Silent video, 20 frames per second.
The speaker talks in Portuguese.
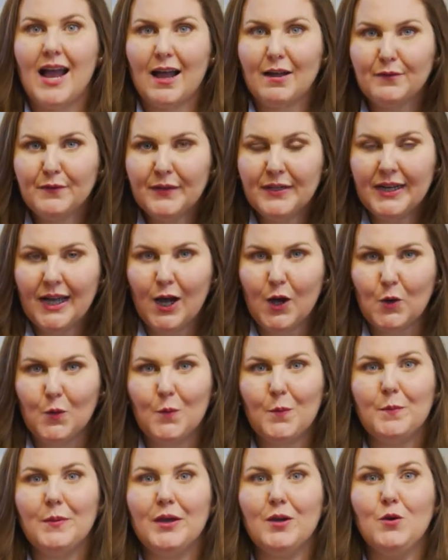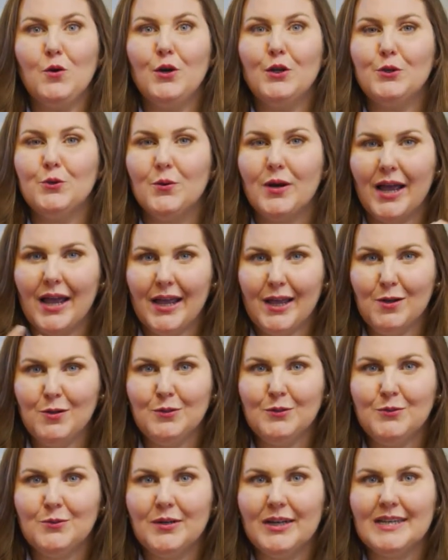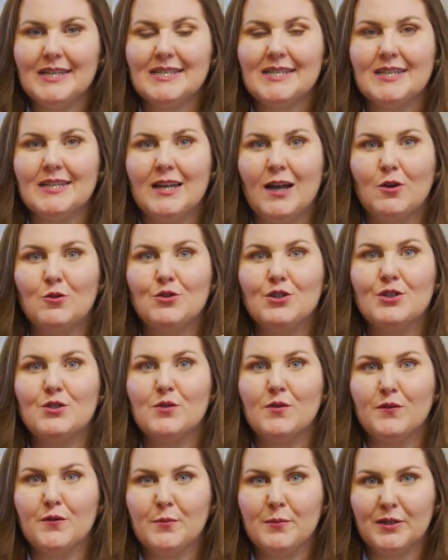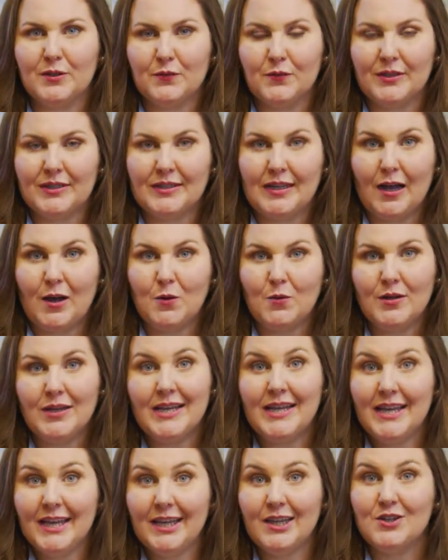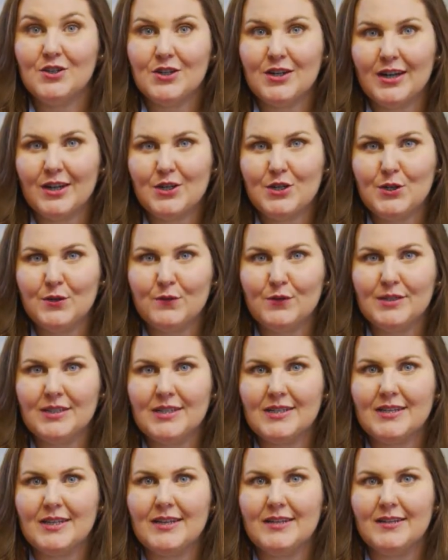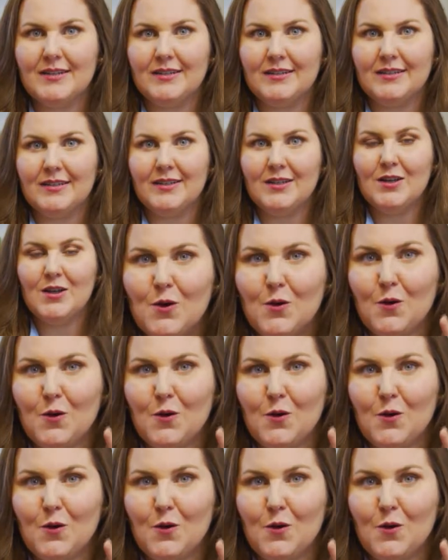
Afinal, mecônio é ou não é sinal de sofrimento fetal indicativo de cesariana?